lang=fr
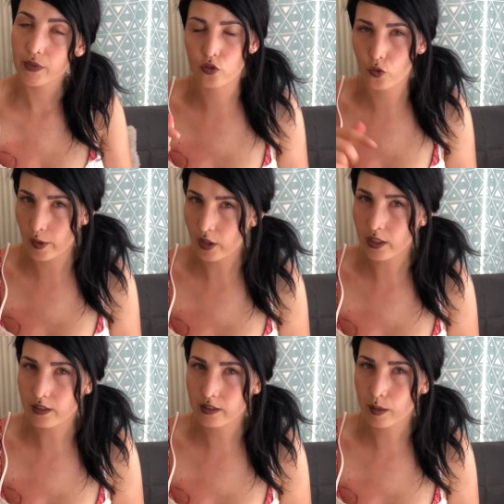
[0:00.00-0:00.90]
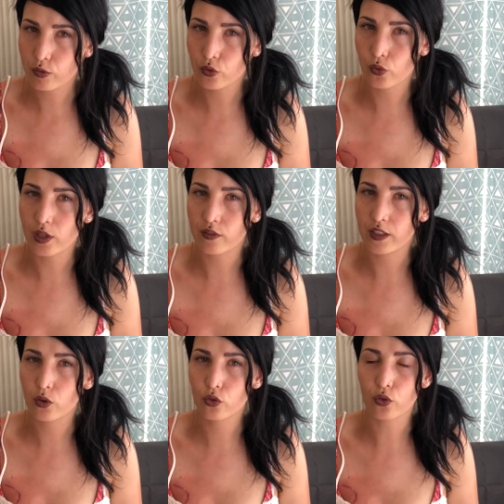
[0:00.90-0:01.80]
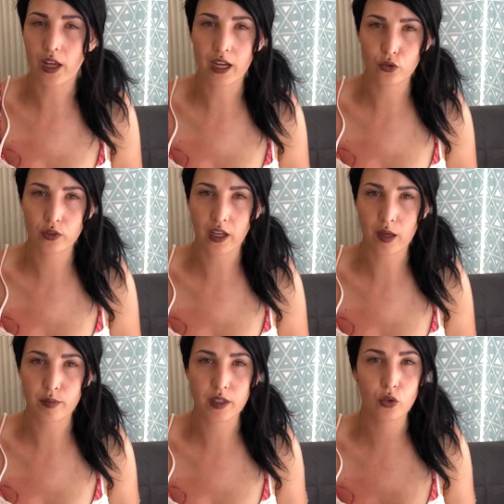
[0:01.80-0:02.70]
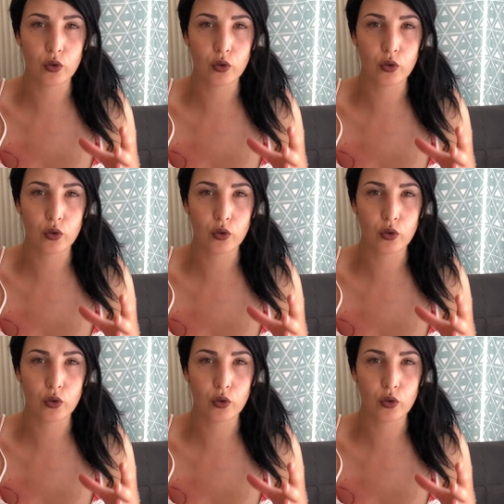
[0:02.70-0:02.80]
Je vous mets en lien description les vidéos sur la radiothérapie,